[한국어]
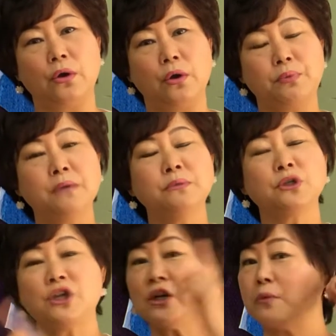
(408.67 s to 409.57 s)
뱀은
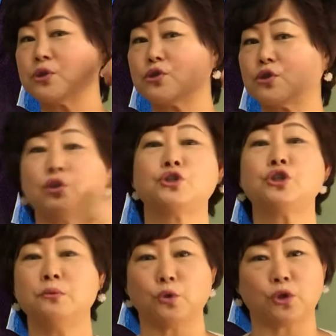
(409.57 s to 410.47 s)
귀가 없어서
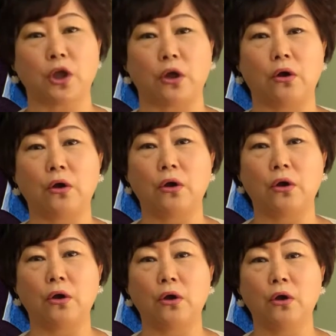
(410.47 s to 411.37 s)
듣지를 못해요.
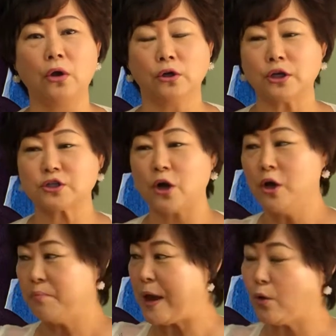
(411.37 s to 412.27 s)
그래서
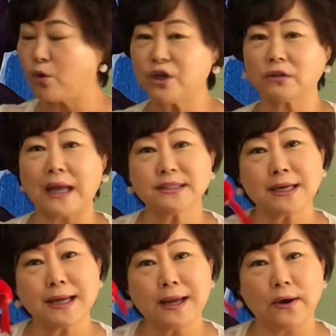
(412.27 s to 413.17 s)
배로 기어
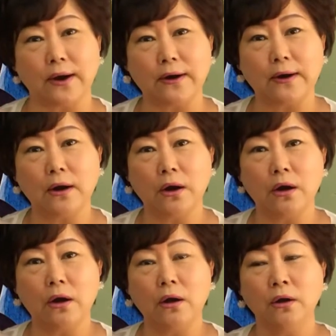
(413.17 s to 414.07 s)
다니잖아요.
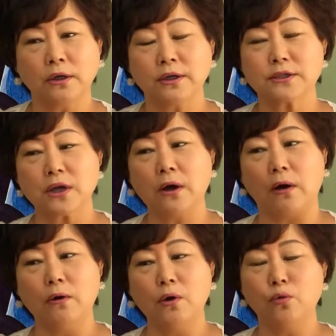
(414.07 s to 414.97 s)

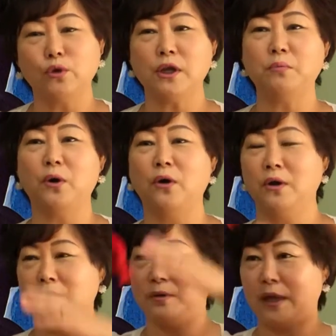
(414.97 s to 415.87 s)
그래서요, 우리
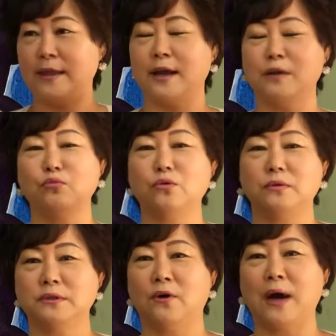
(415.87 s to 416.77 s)
뭐 옛날
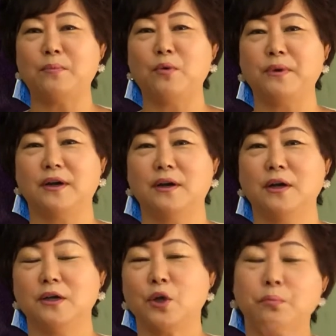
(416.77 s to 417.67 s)
영화 보면은
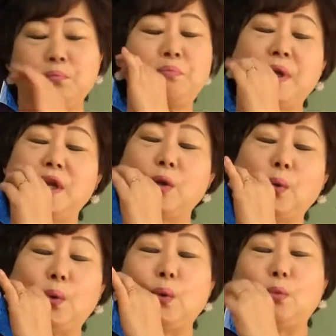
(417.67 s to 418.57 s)
피리우
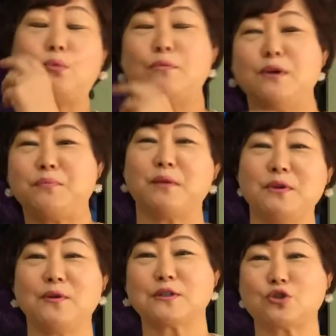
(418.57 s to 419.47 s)
불면 뱀이
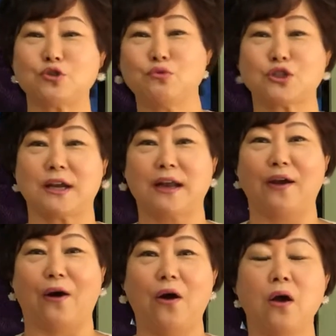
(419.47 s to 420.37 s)
와서
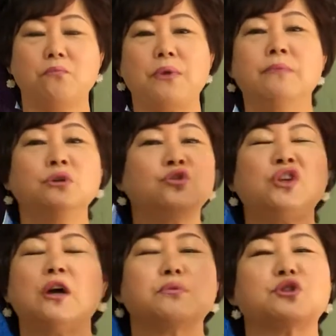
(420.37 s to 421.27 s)
춤추잖아요. 뱀은 귀가 없어